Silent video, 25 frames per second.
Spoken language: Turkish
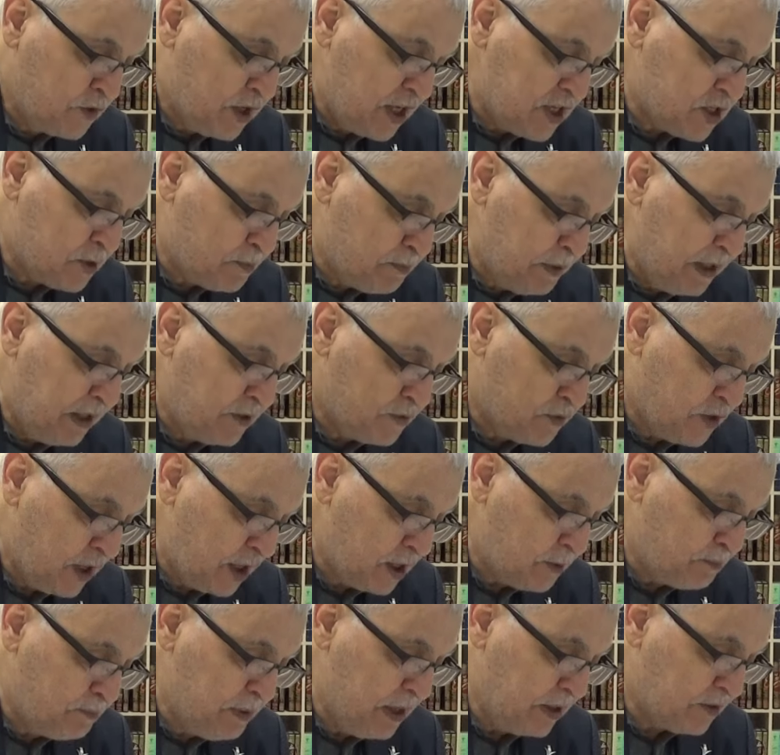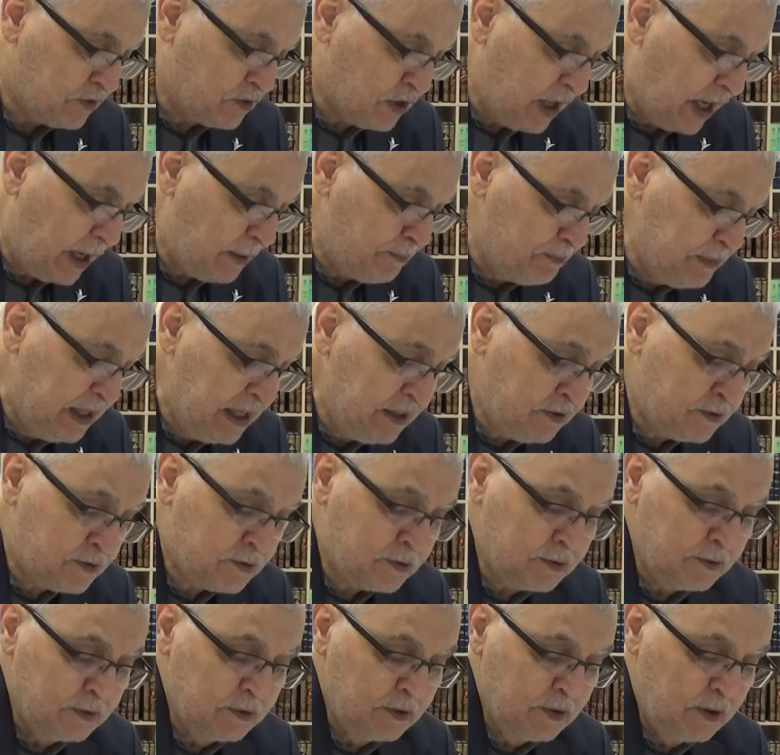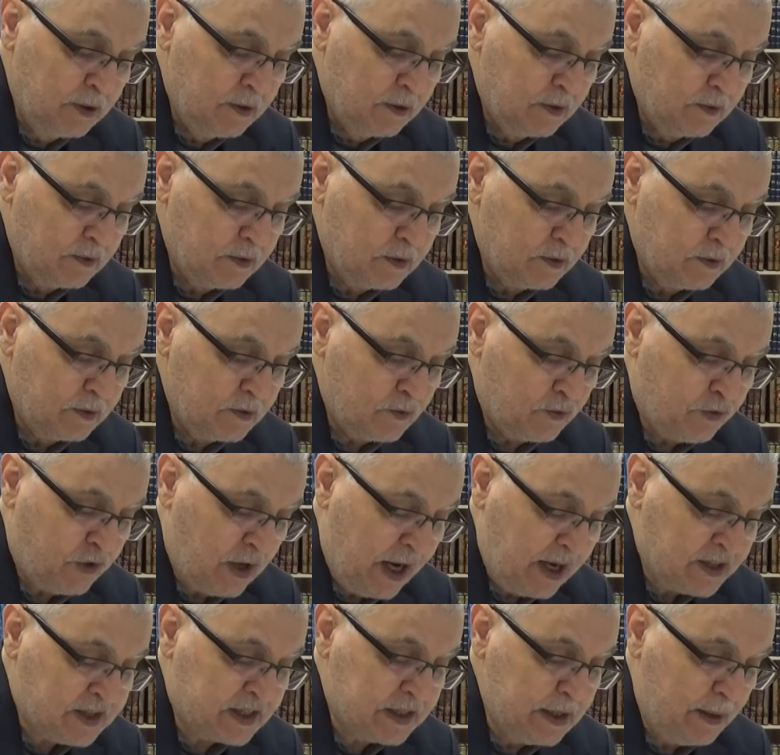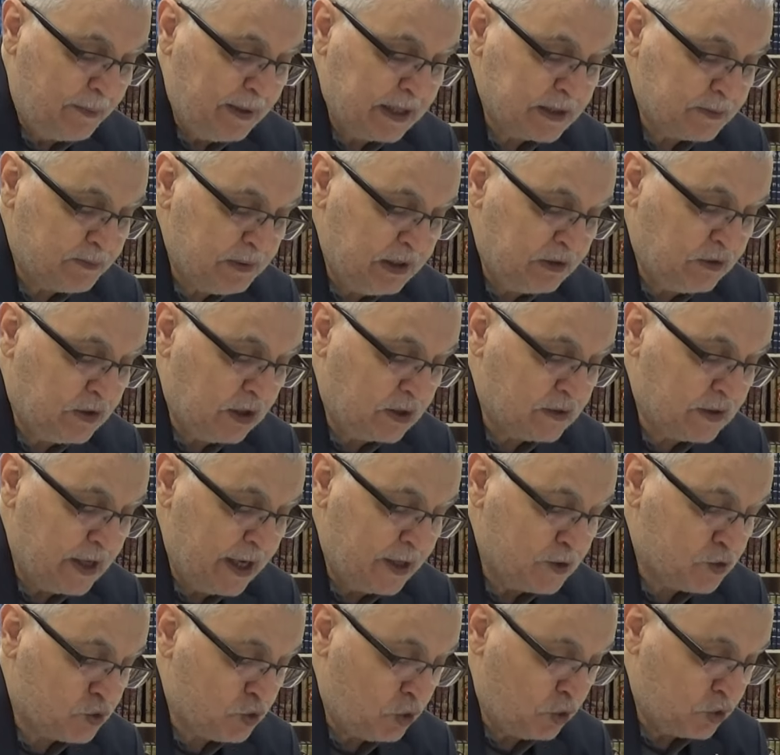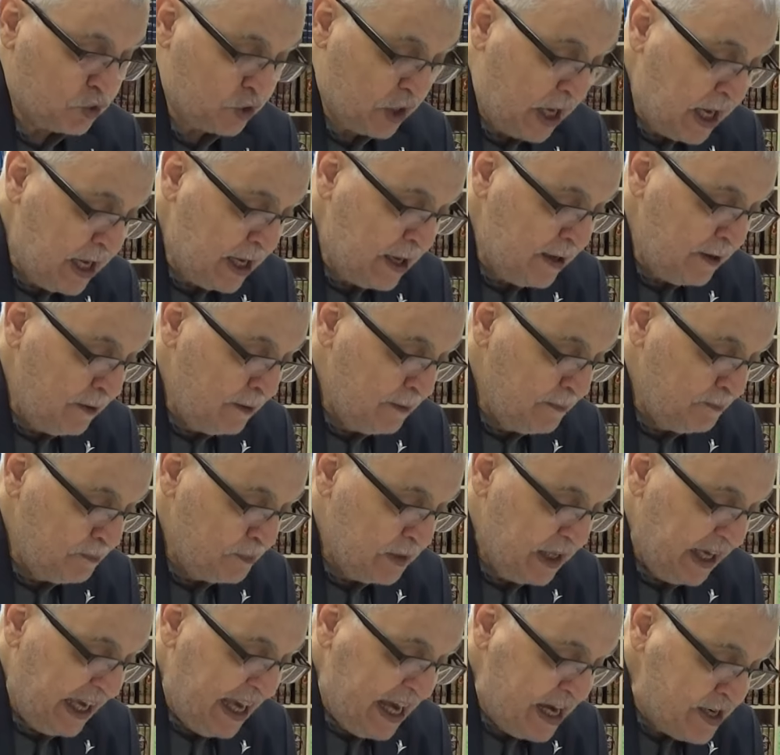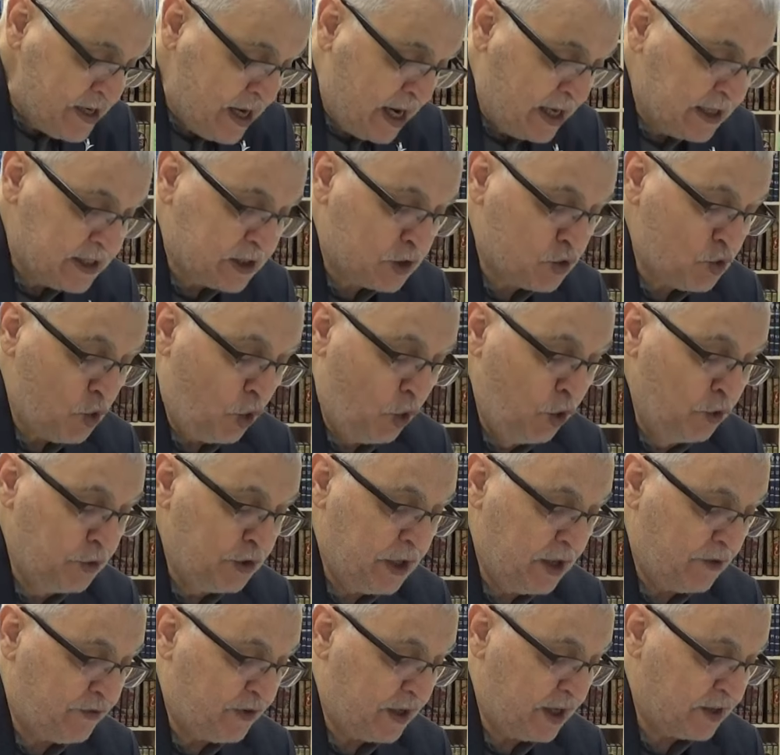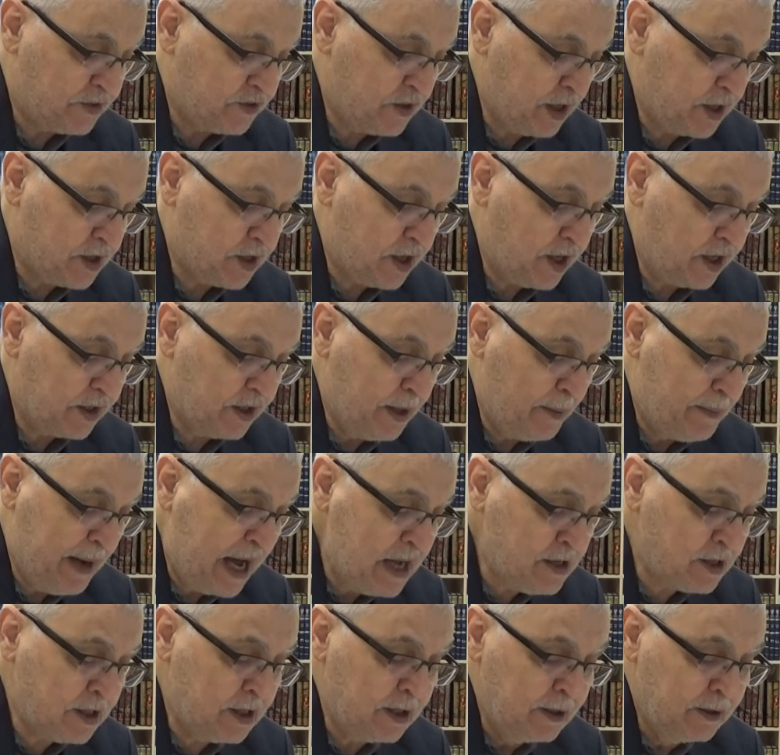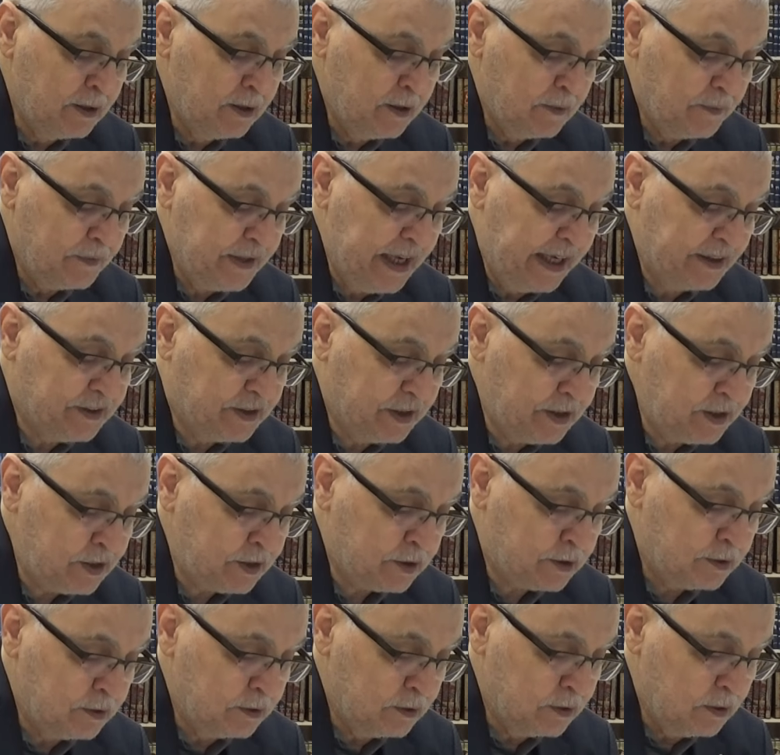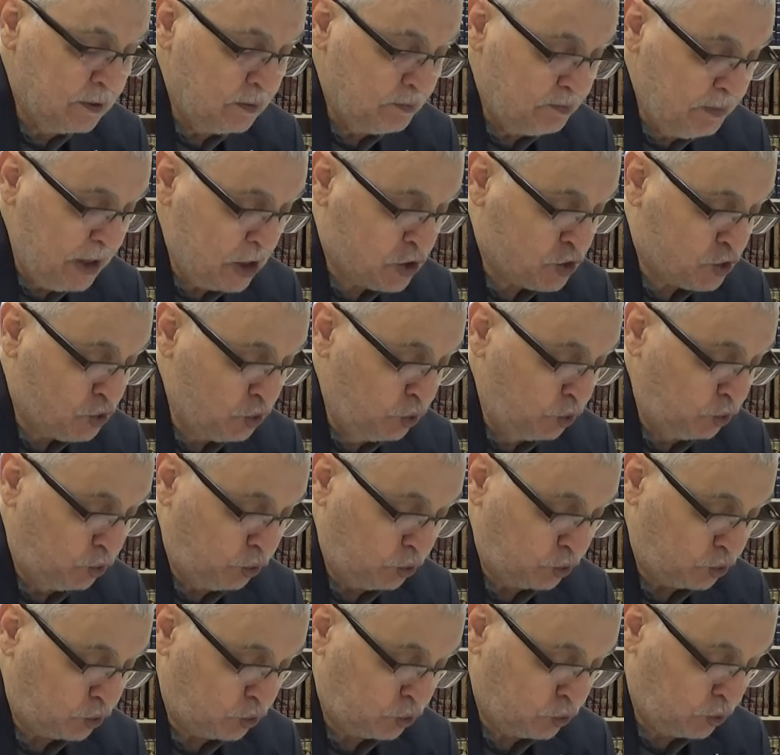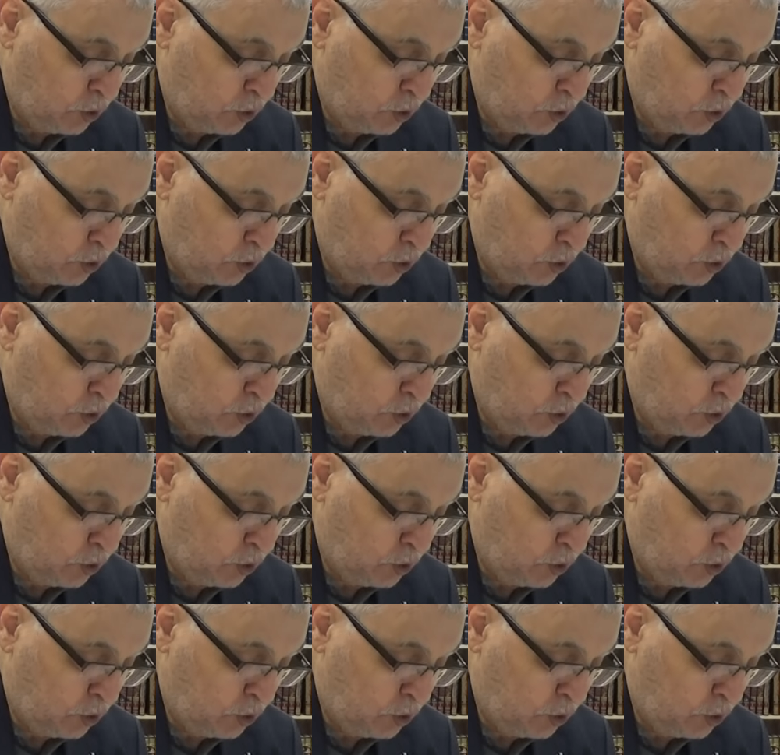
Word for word: Tesbih, tekbir, tahmid farz namaz bittikten sonra en az 10 defa tekrarlamak nedir? Meşrudur.